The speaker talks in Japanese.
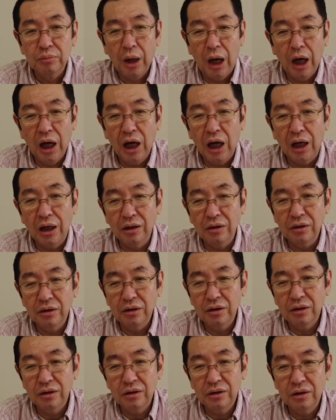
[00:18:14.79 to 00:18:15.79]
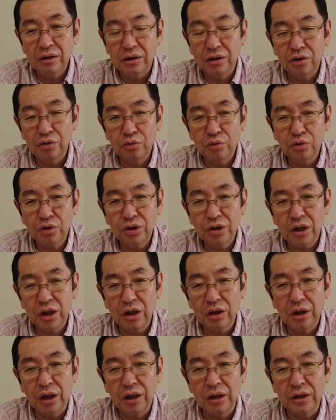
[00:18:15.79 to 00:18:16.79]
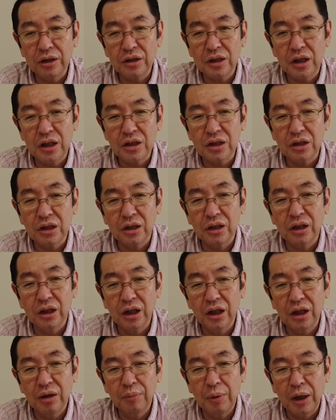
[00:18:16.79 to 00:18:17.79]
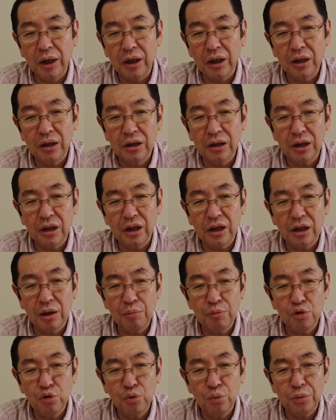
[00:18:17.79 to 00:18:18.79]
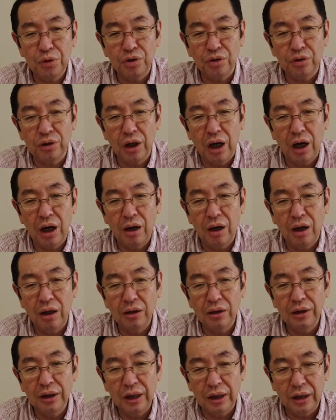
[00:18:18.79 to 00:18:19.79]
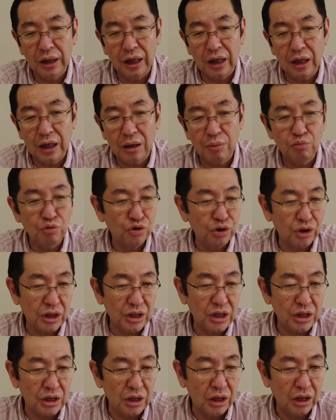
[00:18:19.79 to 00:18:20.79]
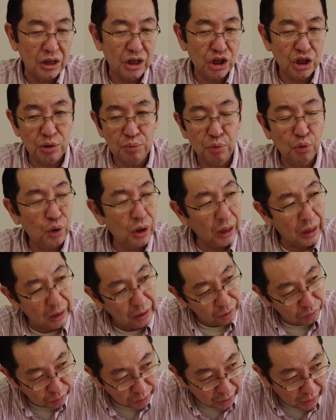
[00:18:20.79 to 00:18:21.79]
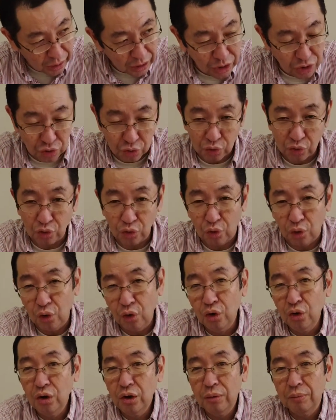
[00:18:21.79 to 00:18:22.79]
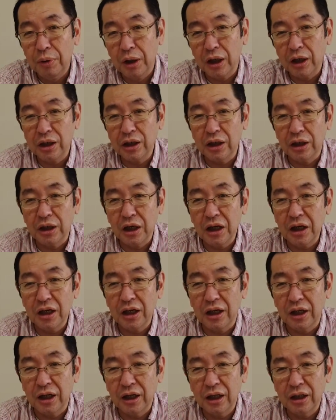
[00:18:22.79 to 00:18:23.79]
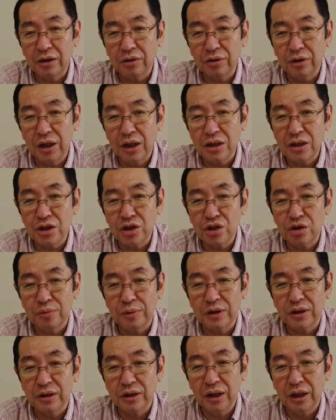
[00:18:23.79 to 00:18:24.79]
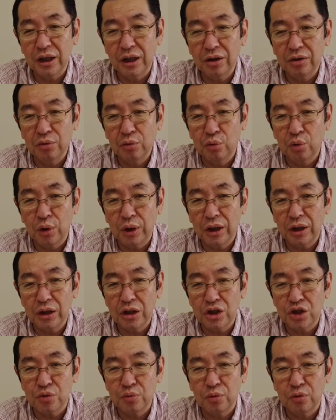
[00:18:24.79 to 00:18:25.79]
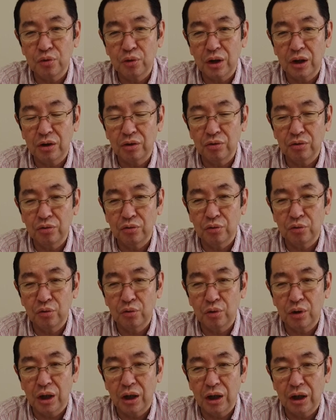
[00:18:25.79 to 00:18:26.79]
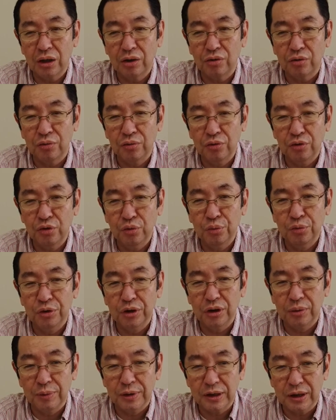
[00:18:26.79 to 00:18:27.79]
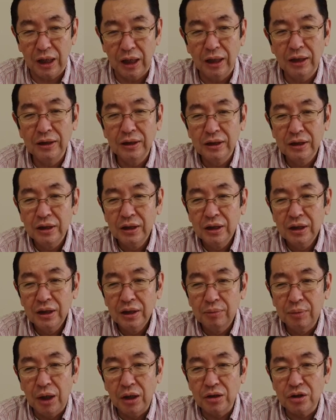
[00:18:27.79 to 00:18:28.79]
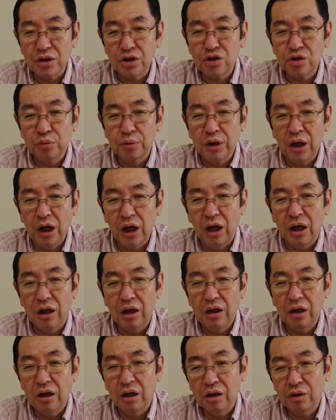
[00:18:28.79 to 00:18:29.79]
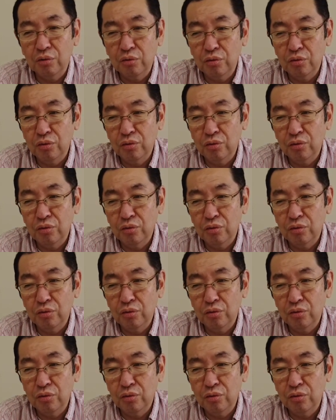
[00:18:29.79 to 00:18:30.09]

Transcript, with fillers: ああクイノックスからの相手探しなんでね馬券的な妙味というのはねなかなか難しい絞らないとねちょっと。だけにはならないかなという感じはしてますんでねどこら辺で絞るかというところかなというふうに思ってますが、まあ、いずれにしてもねあの